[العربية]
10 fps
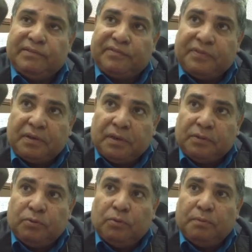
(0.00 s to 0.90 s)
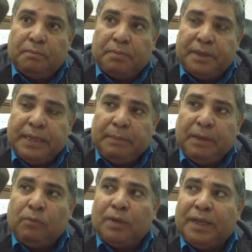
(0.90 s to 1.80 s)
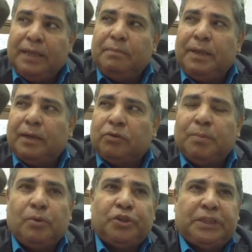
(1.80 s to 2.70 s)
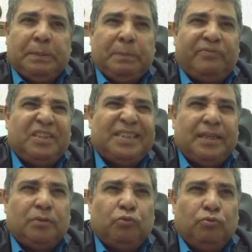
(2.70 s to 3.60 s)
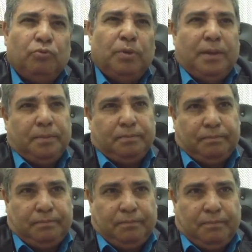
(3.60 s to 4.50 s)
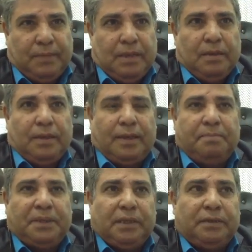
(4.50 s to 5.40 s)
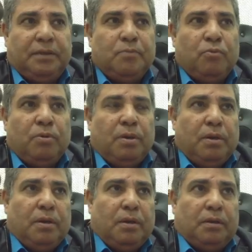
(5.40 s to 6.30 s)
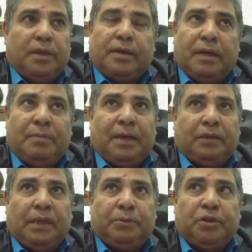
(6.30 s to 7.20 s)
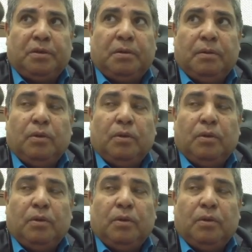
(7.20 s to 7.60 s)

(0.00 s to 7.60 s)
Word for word: في الراديو برنامج وكان ما يكتبه الشباب في سنته الاولى كانت بتقدمه الله يرحمها عديلة بشارة